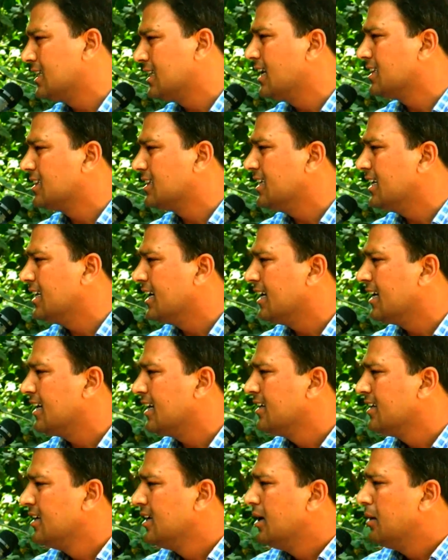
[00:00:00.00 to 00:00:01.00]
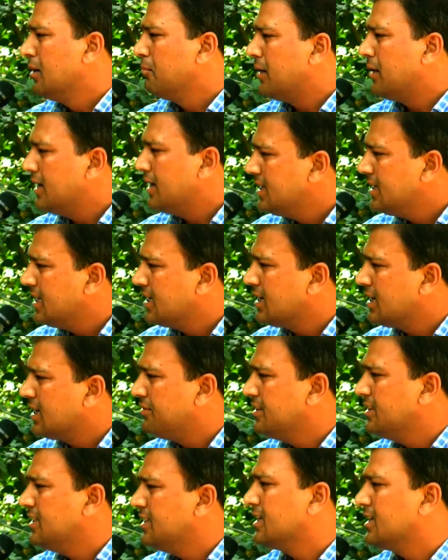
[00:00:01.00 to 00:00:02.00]
साथ लगती है पानी की
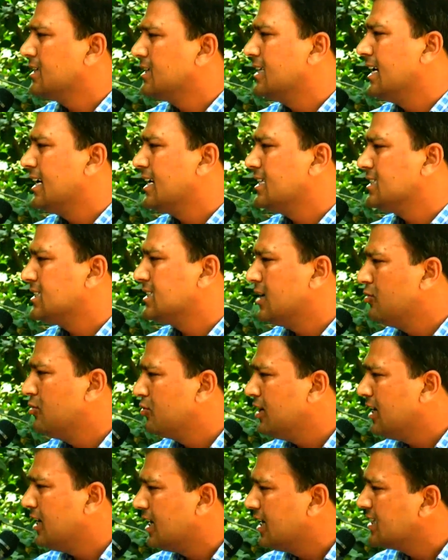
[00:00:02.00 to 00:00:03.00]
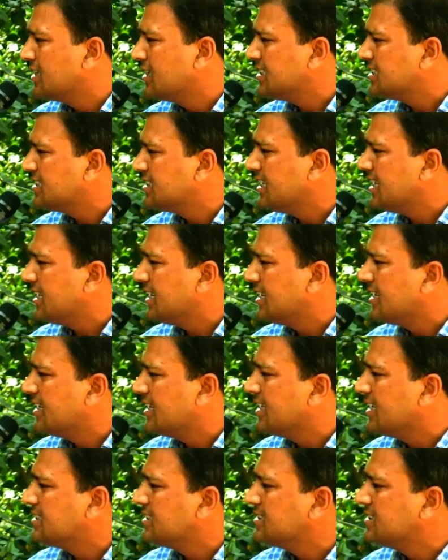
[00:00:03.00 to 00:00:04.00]
काफ़ी दिक्कत है किसानों की हालत किस तरीके
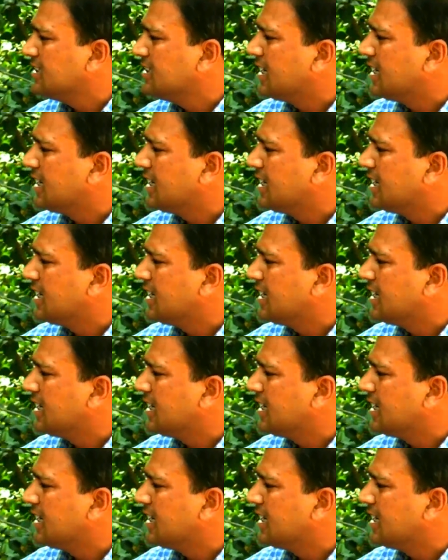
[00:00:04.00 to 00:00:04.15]
की है